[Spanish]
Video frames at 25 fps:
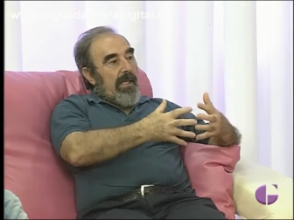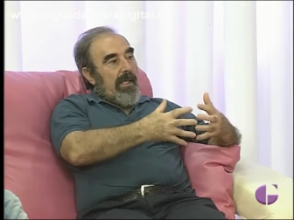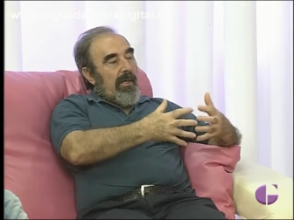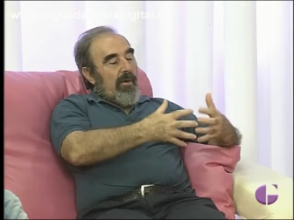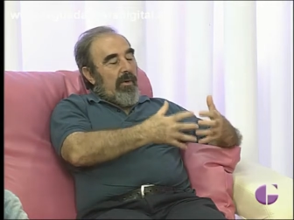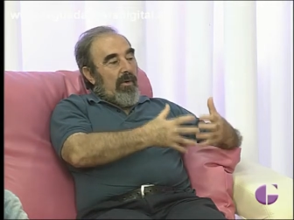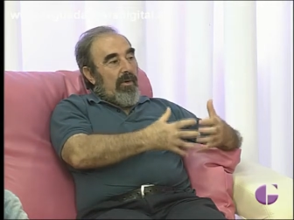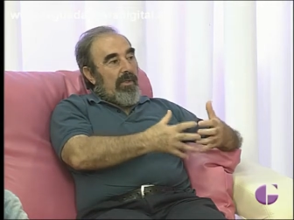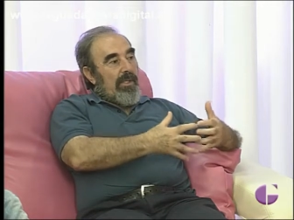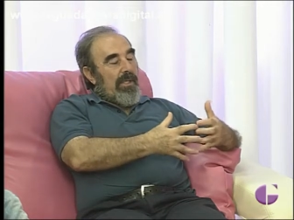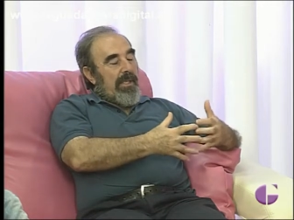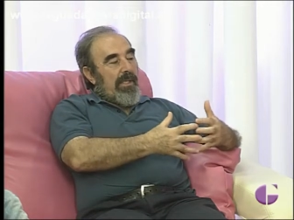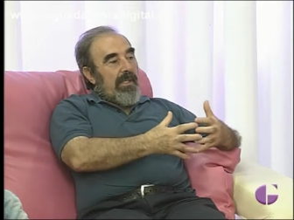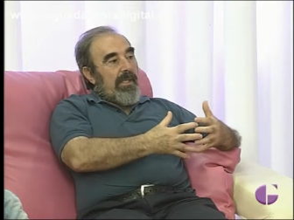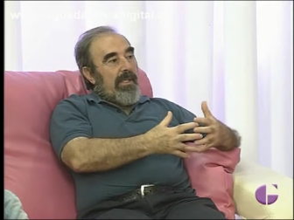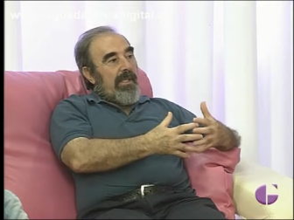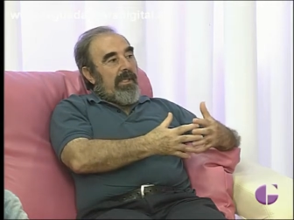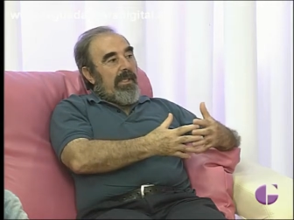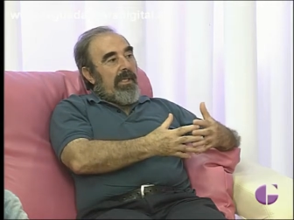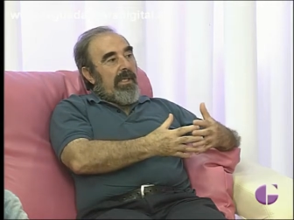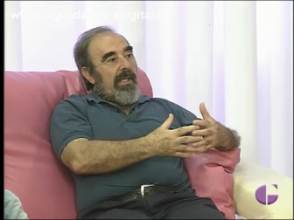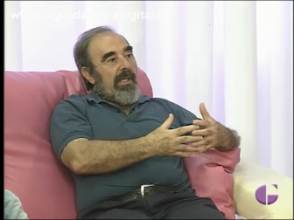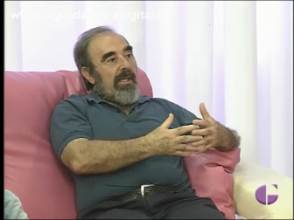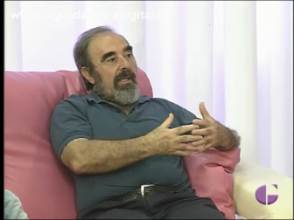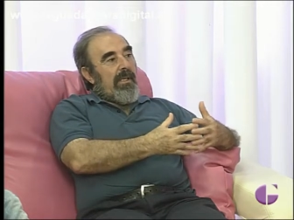hoy en
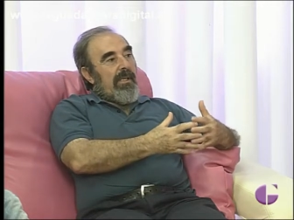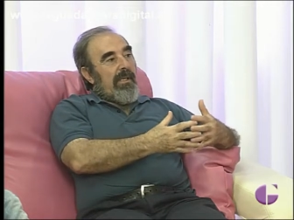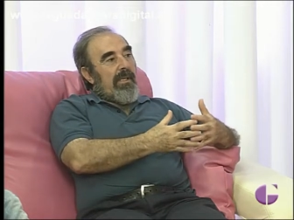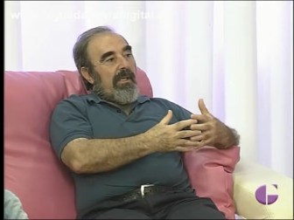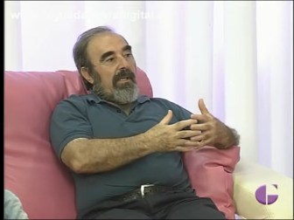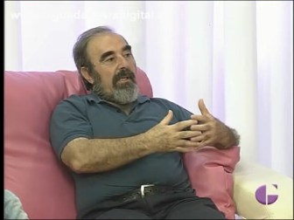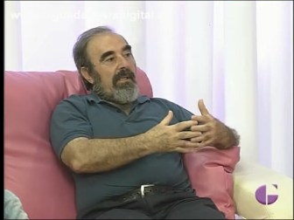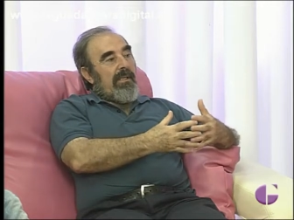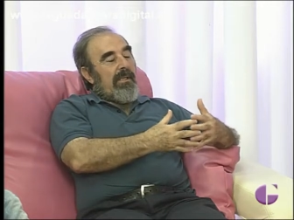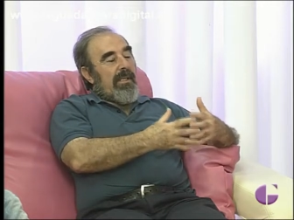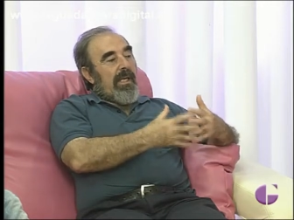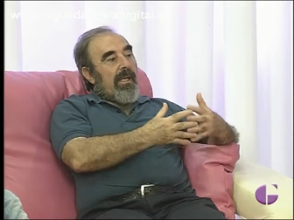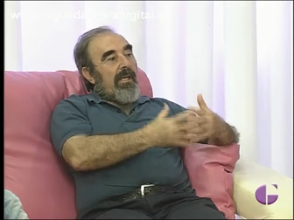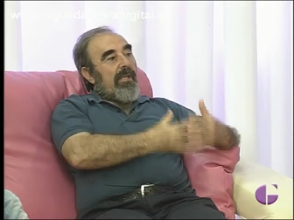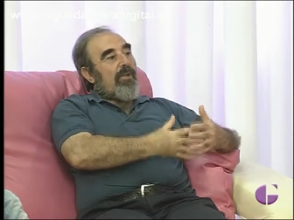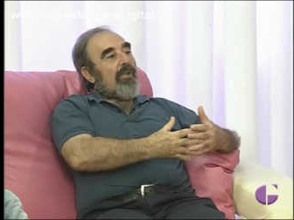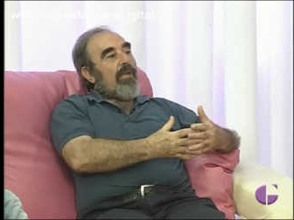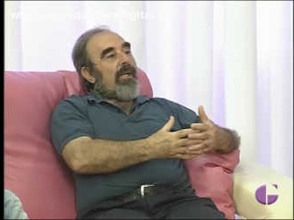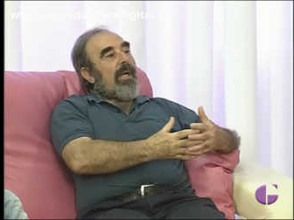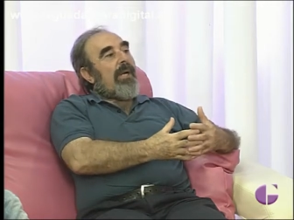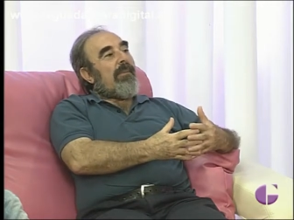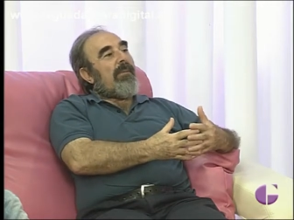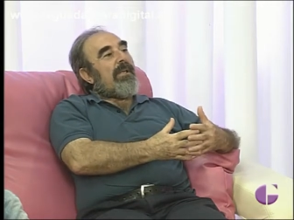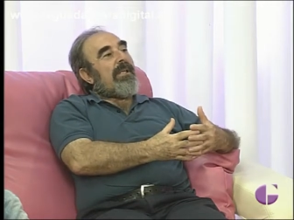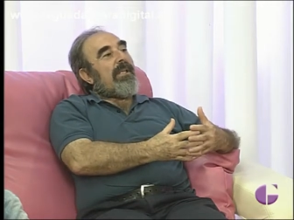día eh,
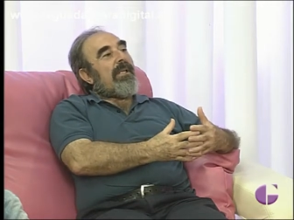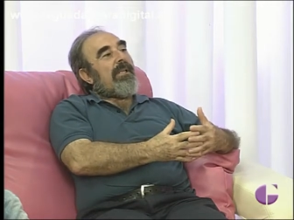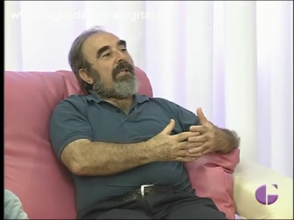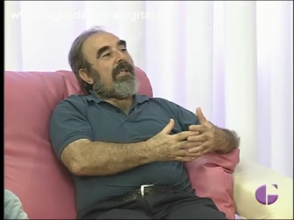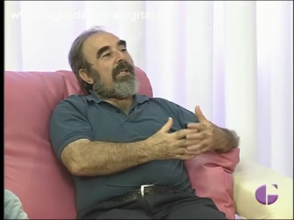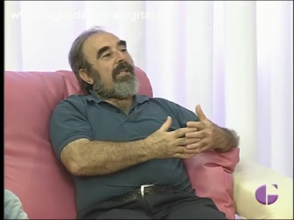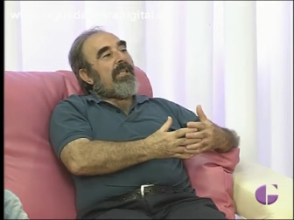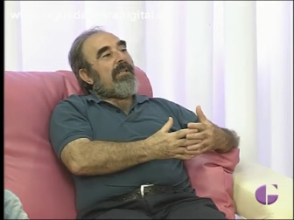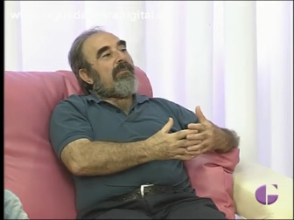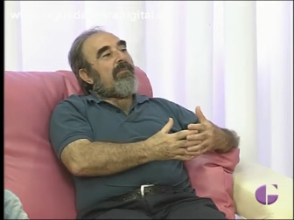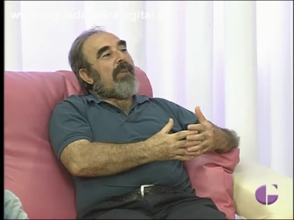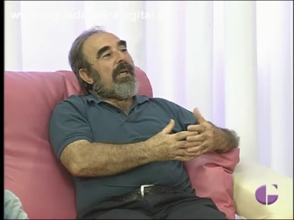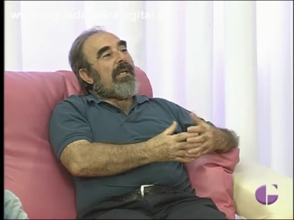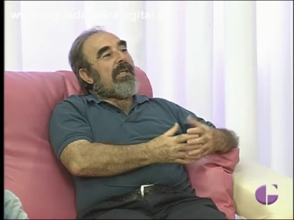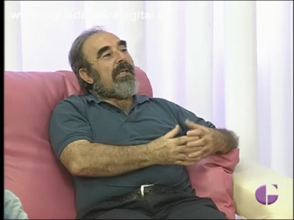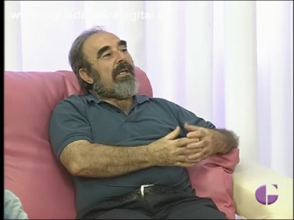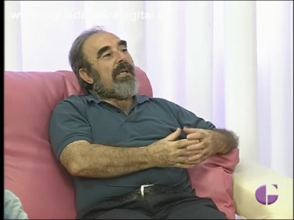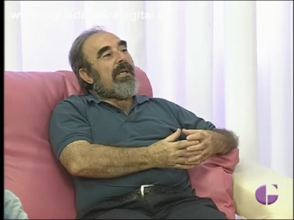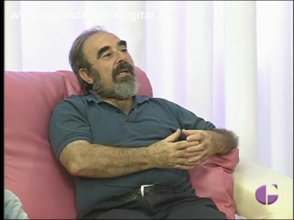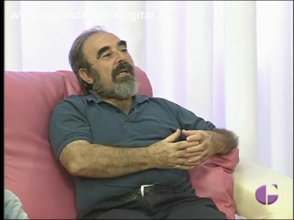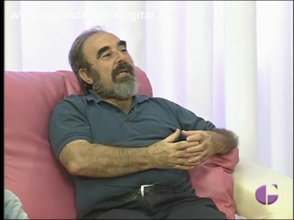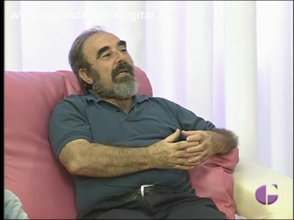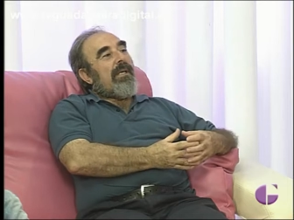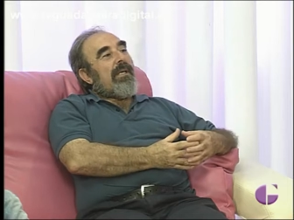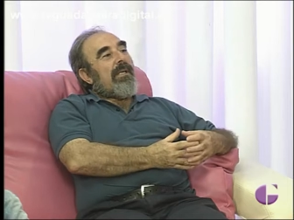territorialmente tiene España
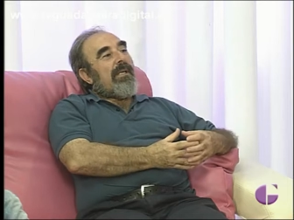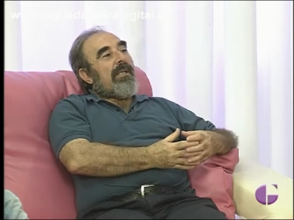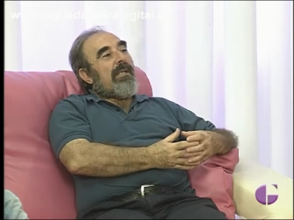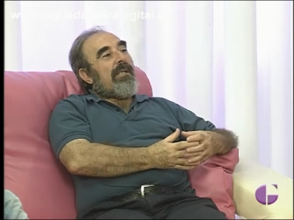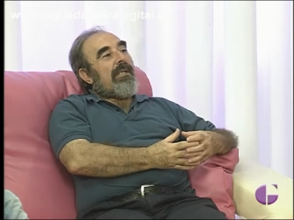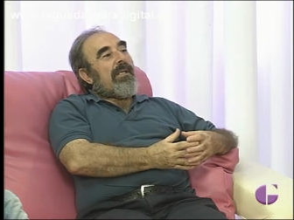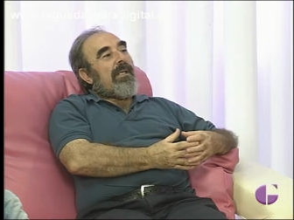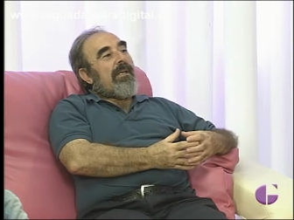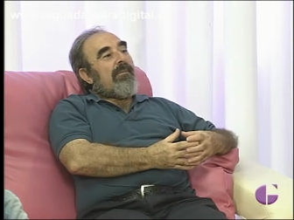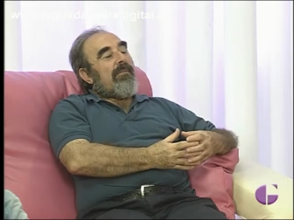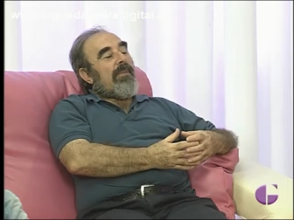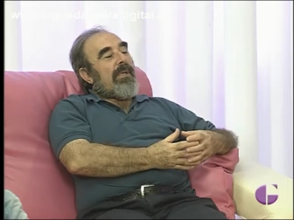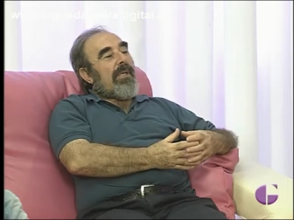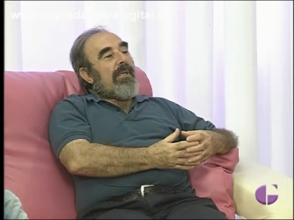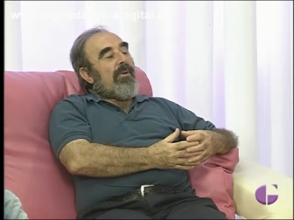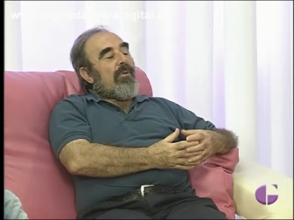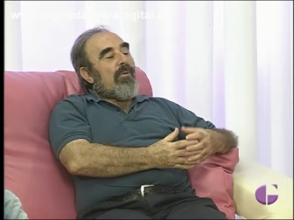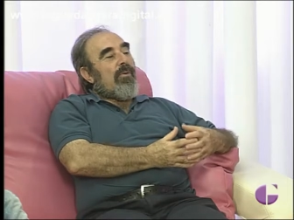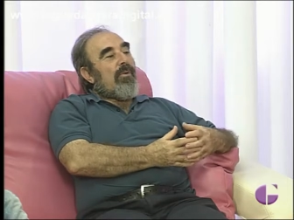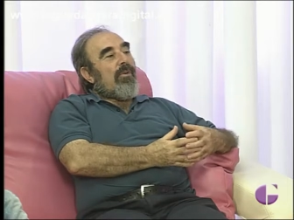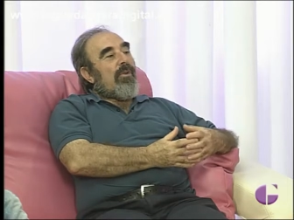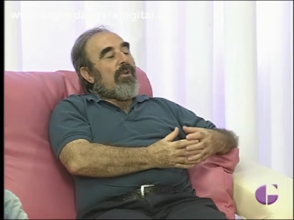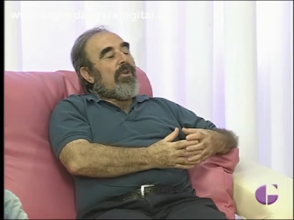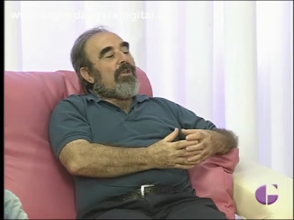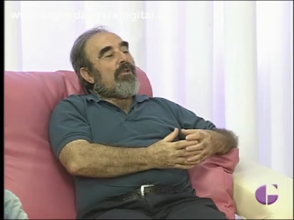y también
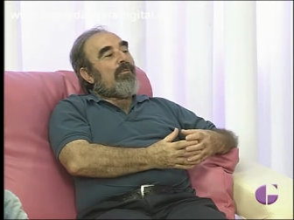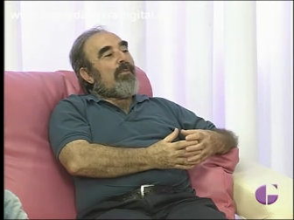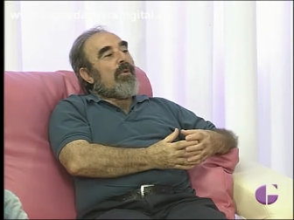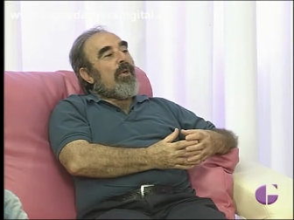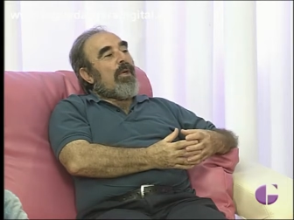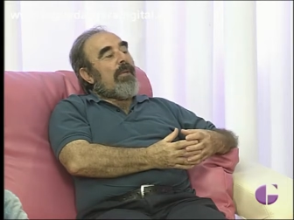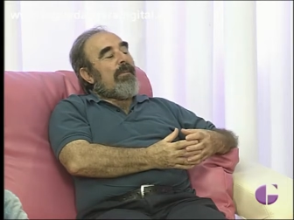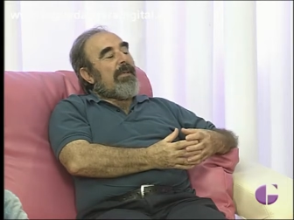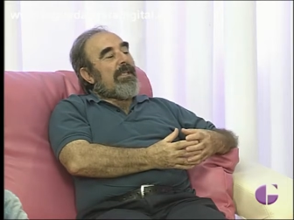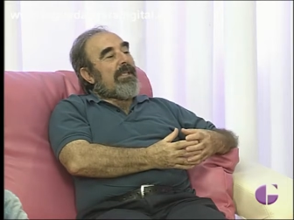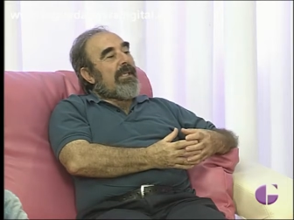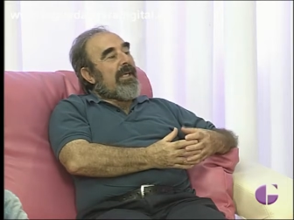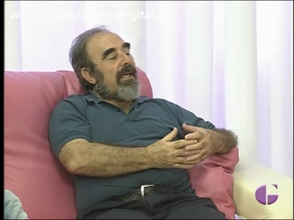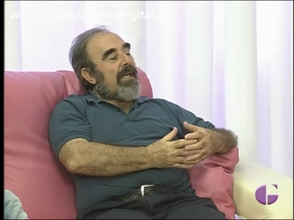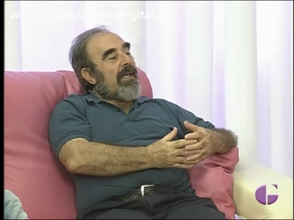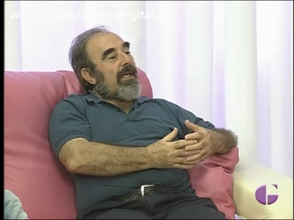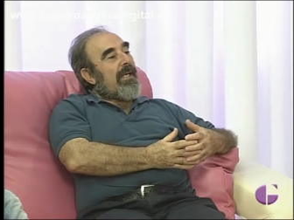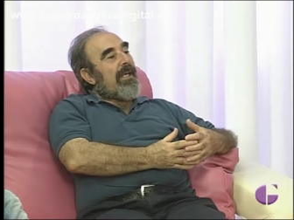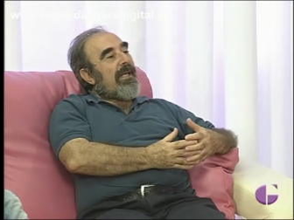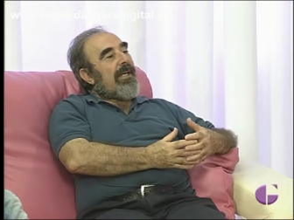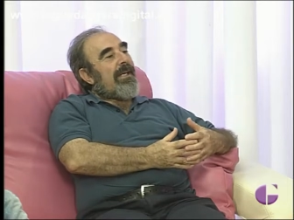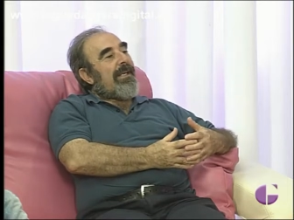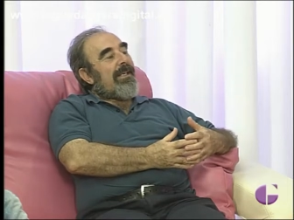uno de los problemas que aquejan